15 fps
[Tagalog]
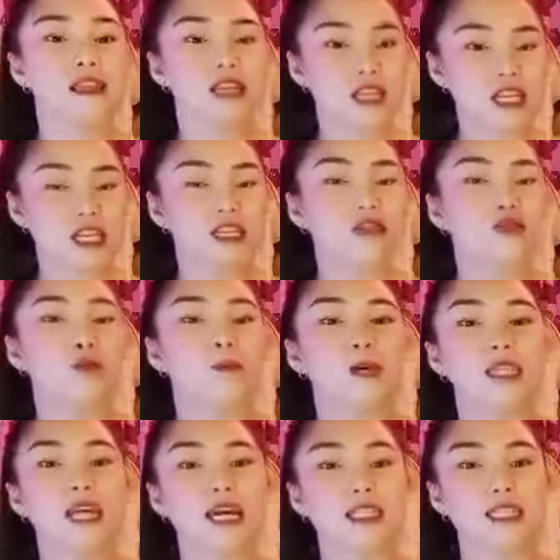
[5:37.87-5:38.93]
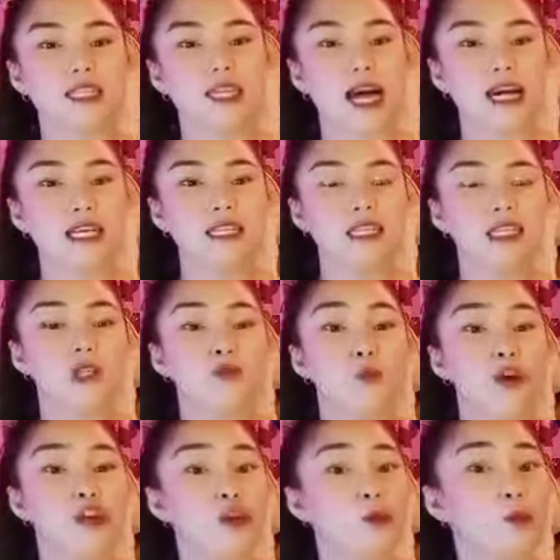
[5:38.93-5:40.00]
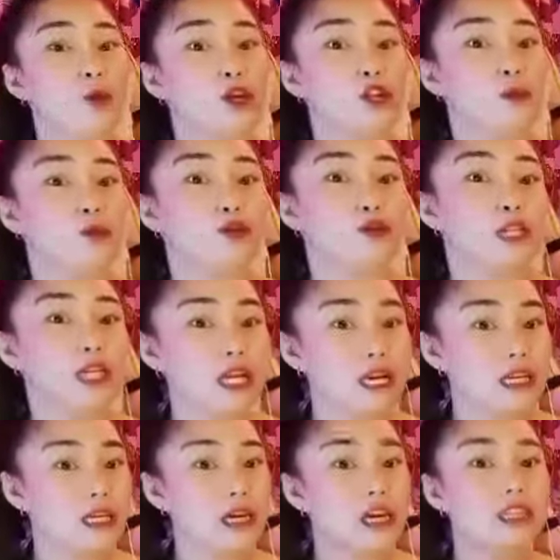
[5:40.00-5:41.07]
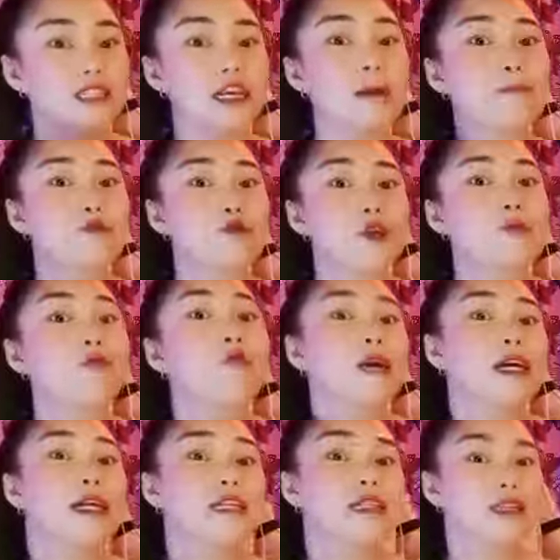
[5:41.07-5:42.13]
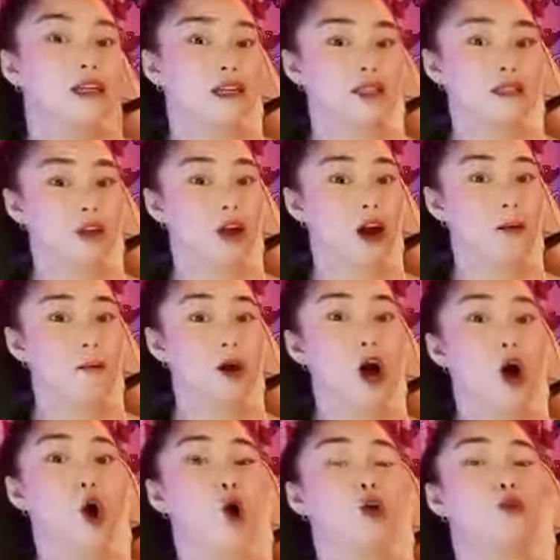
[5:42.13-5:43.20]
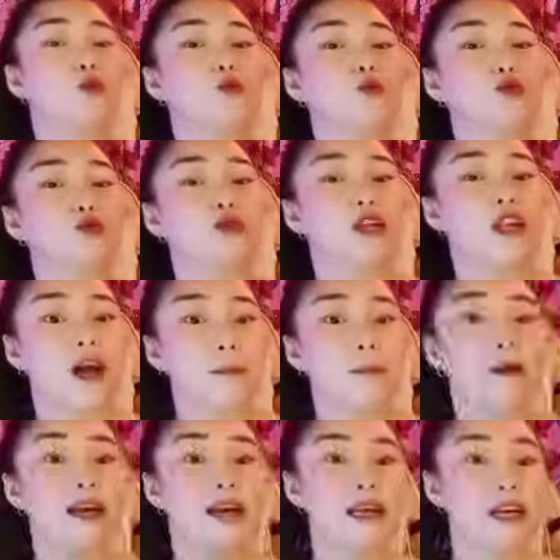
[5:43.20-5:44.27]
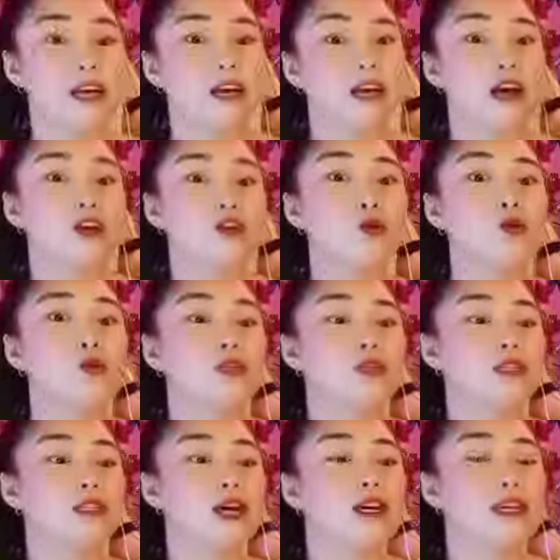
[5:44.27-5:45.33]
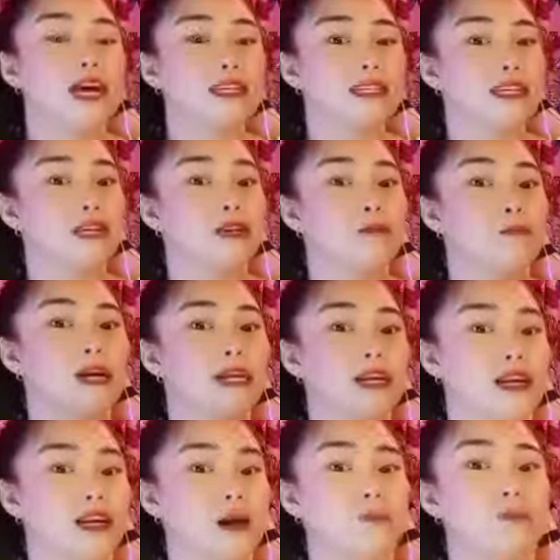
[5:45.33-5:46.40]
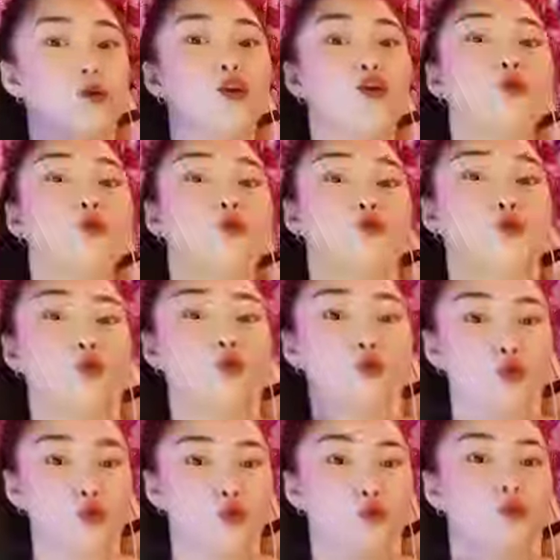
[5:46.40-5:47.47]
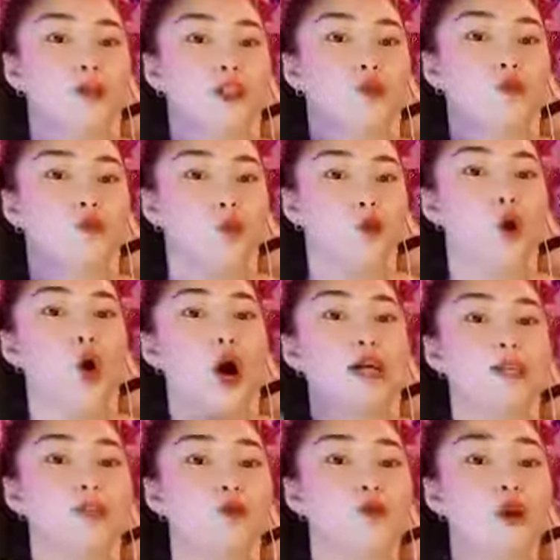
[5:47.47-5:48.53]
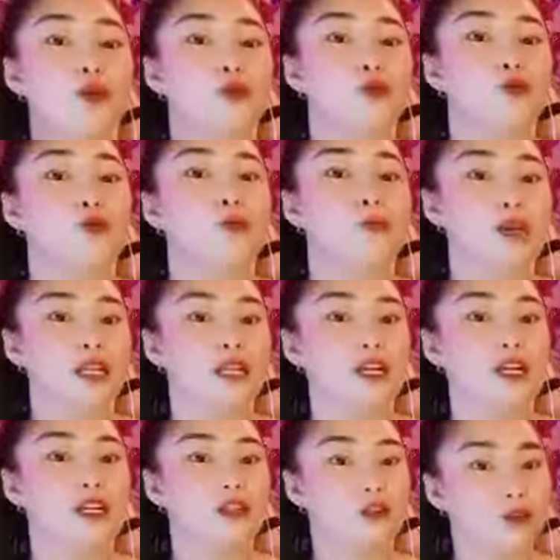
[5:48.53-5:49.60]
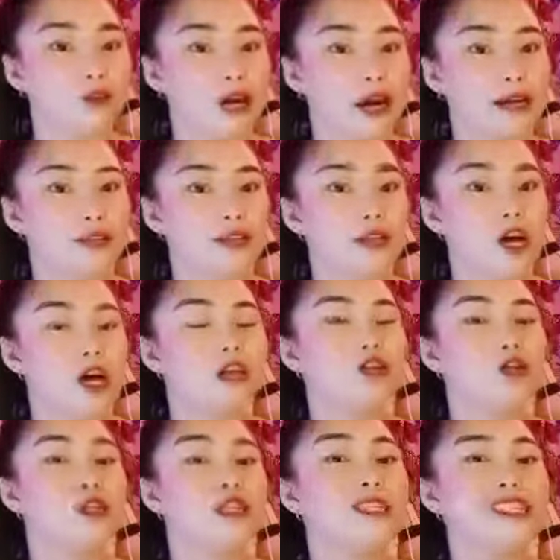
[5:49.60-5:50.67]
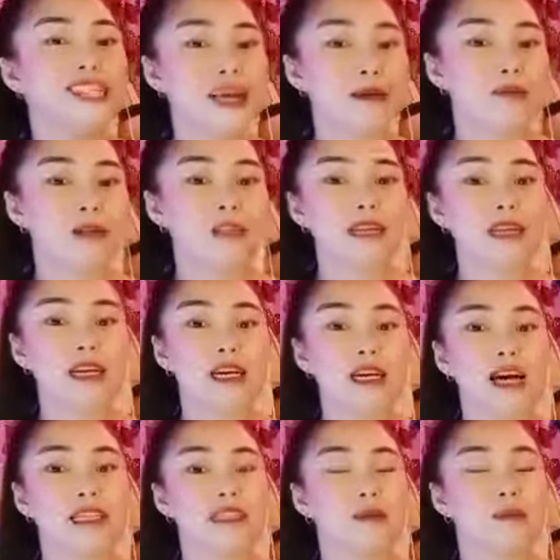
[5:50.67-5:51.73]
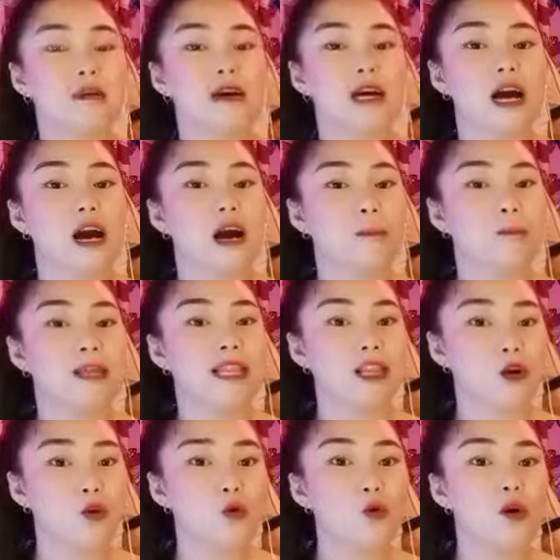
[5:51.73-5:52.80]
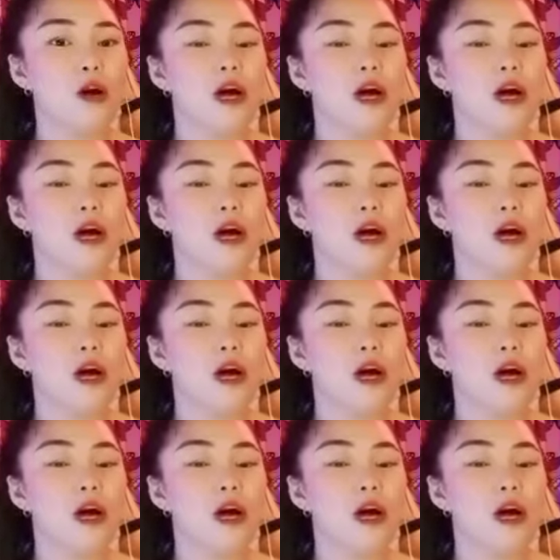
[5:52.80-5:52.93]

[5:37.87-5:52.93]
18 to pataas, guys, is pwedeng-pwede po ito sa kanila. It's up to them kung mahilig sila sa rap or kung gusto nilang marinig yung isang klaseng pagra-rap or yung tugtog mismo at kung ano yung meaning nito, guys. So, disclaimer talaga sa mga below,